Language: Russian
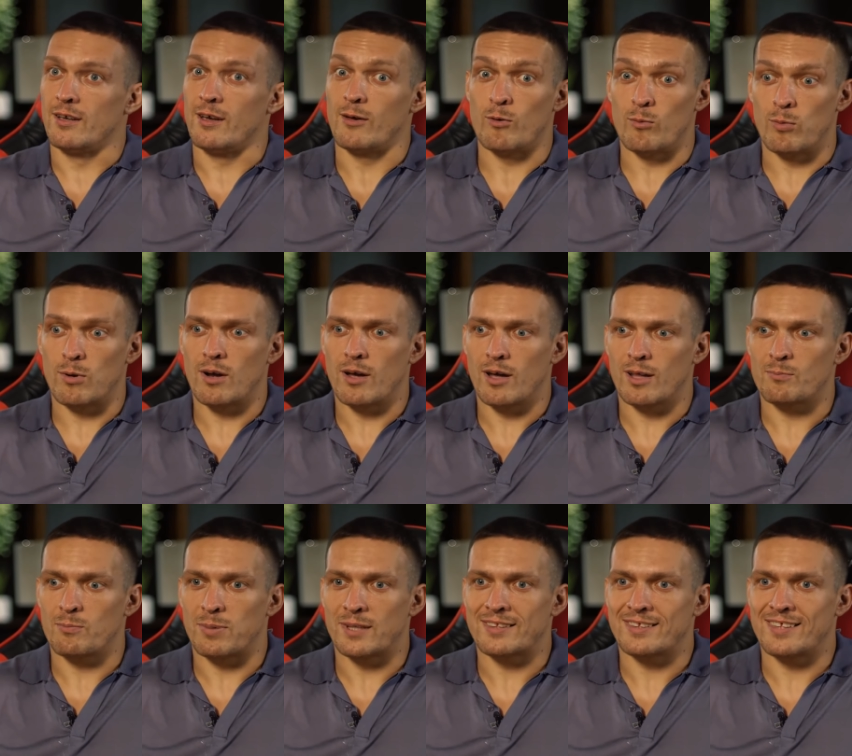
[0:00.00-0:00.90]
Я говорю,
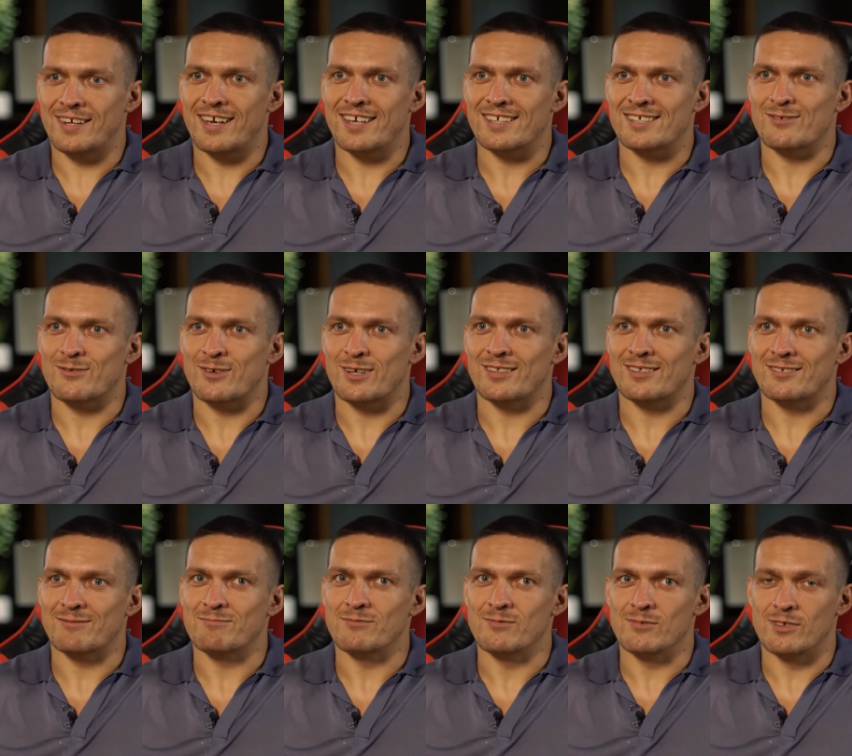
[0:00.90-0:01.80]
брат,
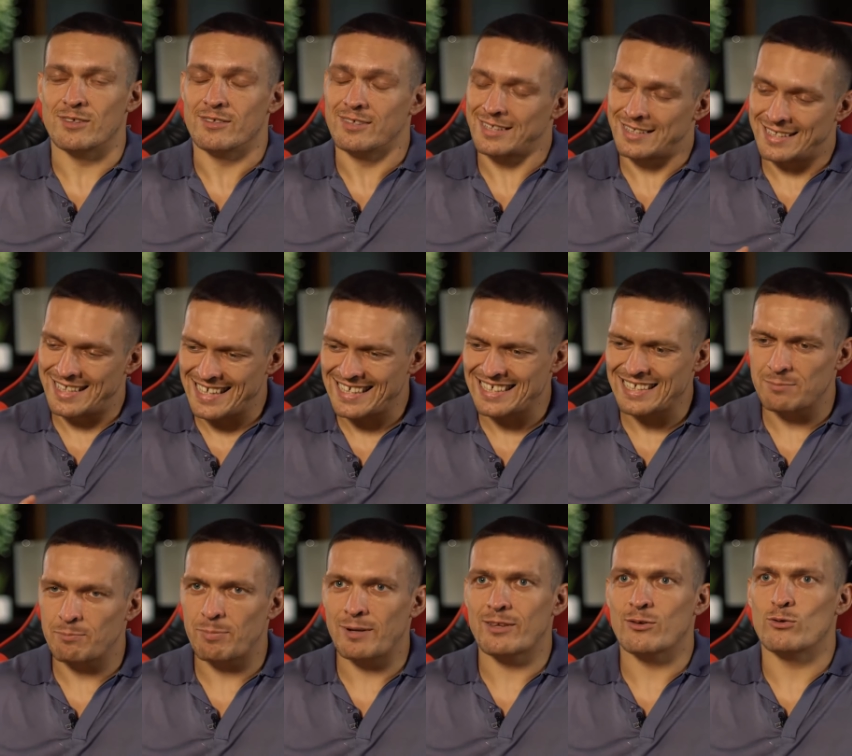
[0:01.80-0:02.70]
потрясывает. Ну, он говорит, да
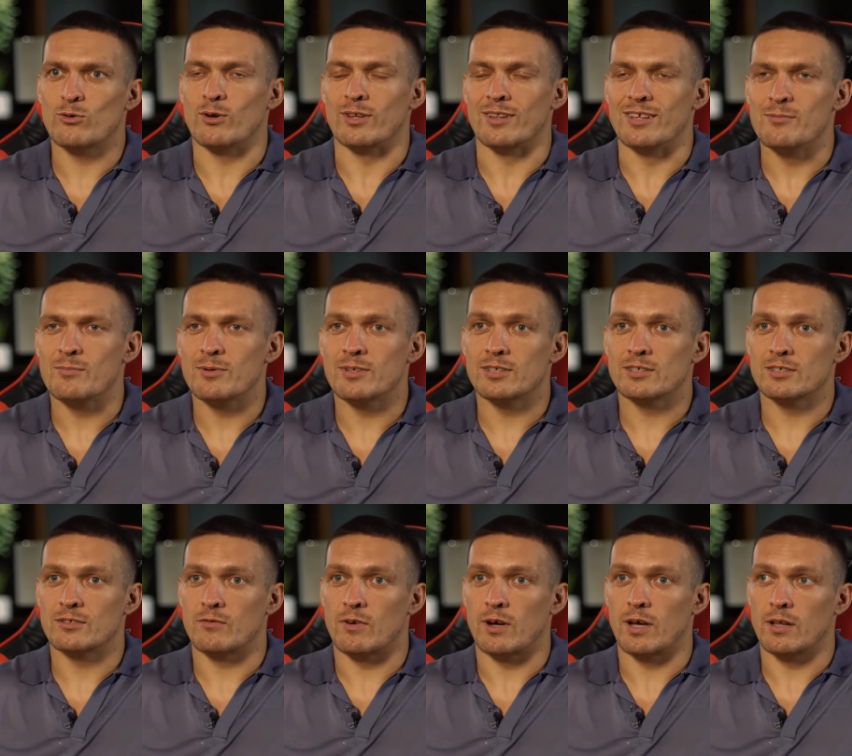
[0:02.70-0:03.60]
сейчас пройдет, не
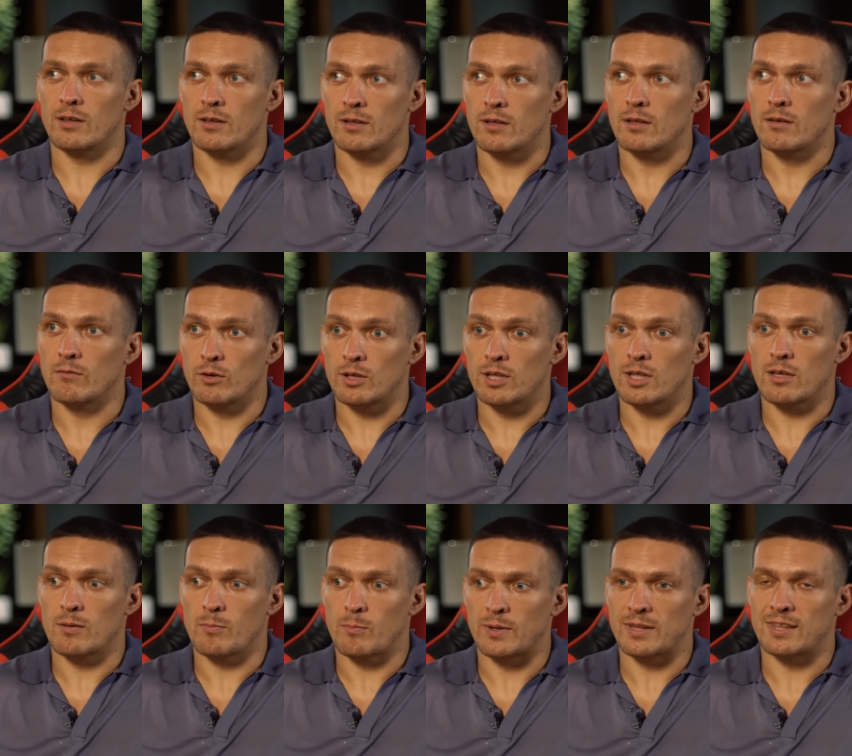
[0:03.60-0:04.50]
переживай. И вот
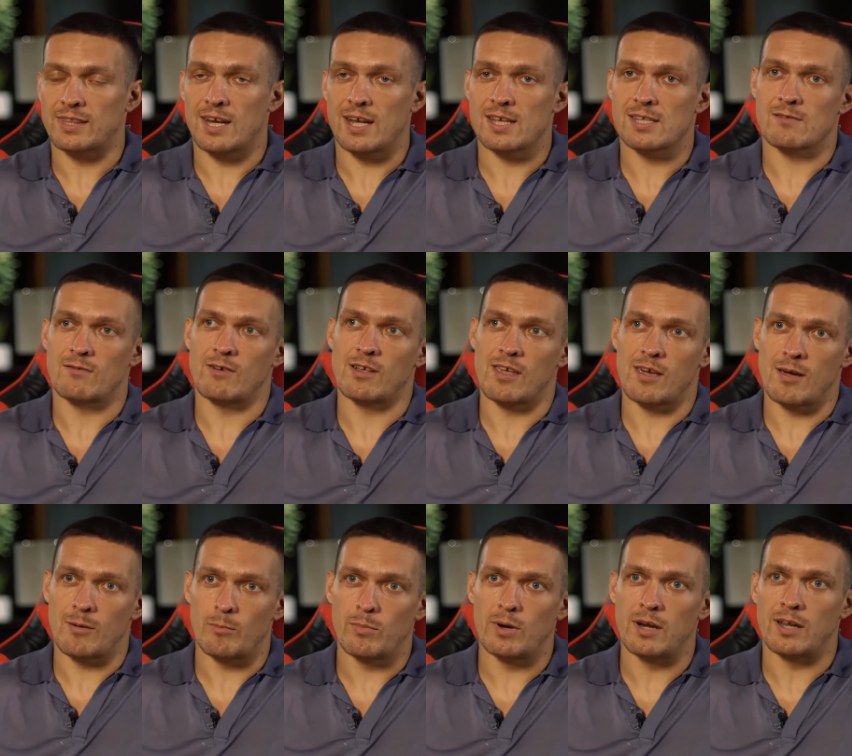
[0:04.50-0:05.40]
эти
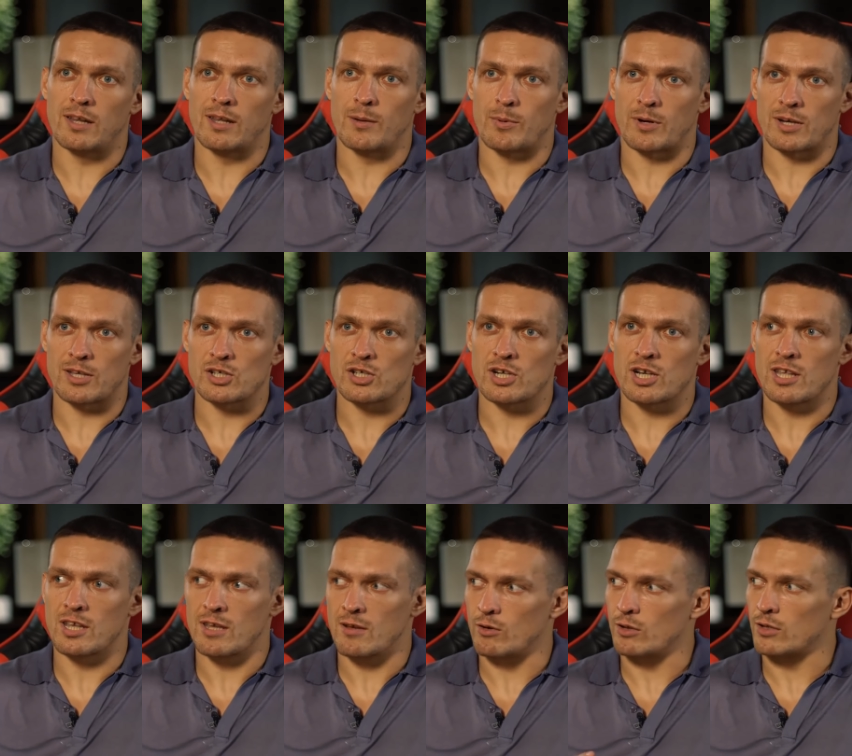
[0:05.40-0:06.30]
потрясывания были на
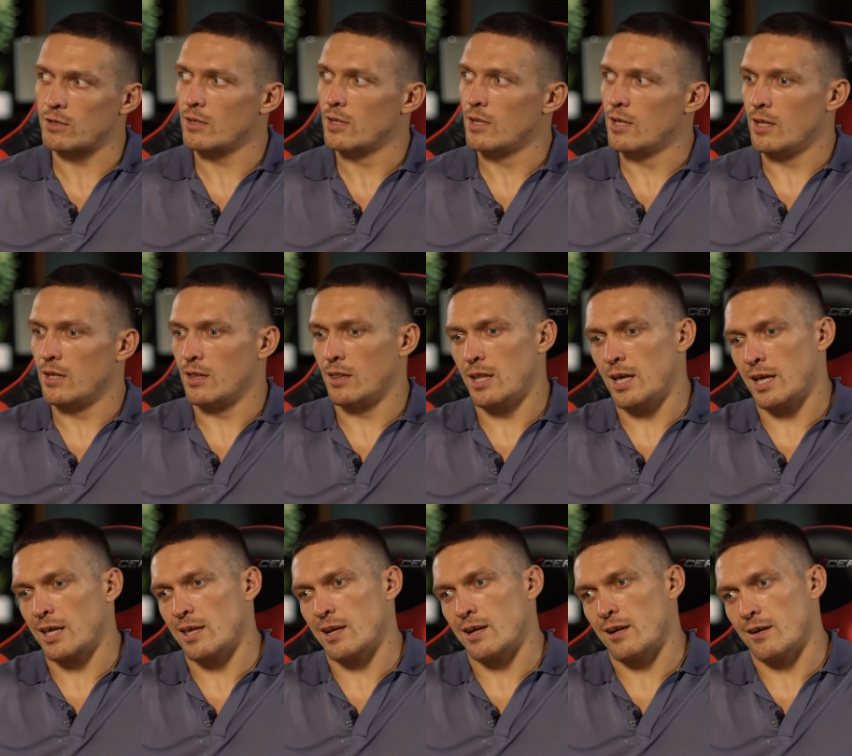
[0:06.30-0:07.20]
протяжении вот
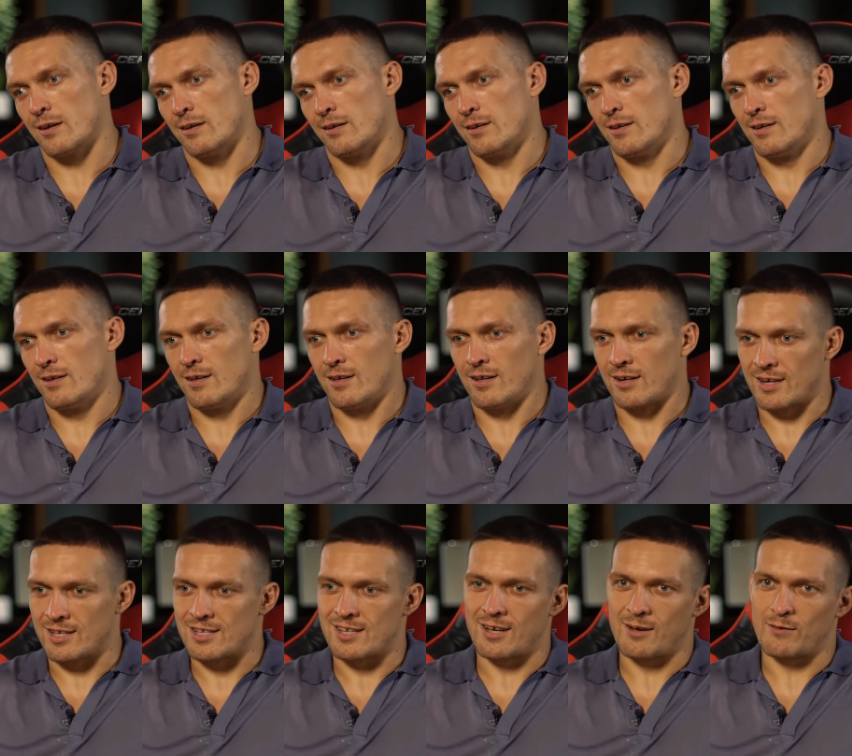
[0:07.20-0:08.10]
лагеря
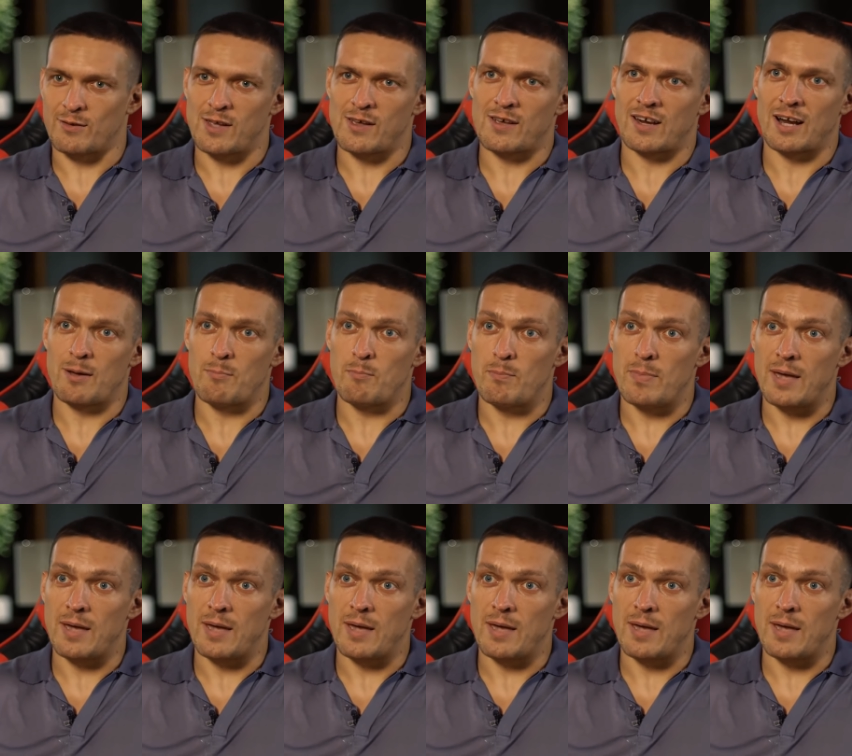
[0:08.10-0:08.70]
разиков, наверное,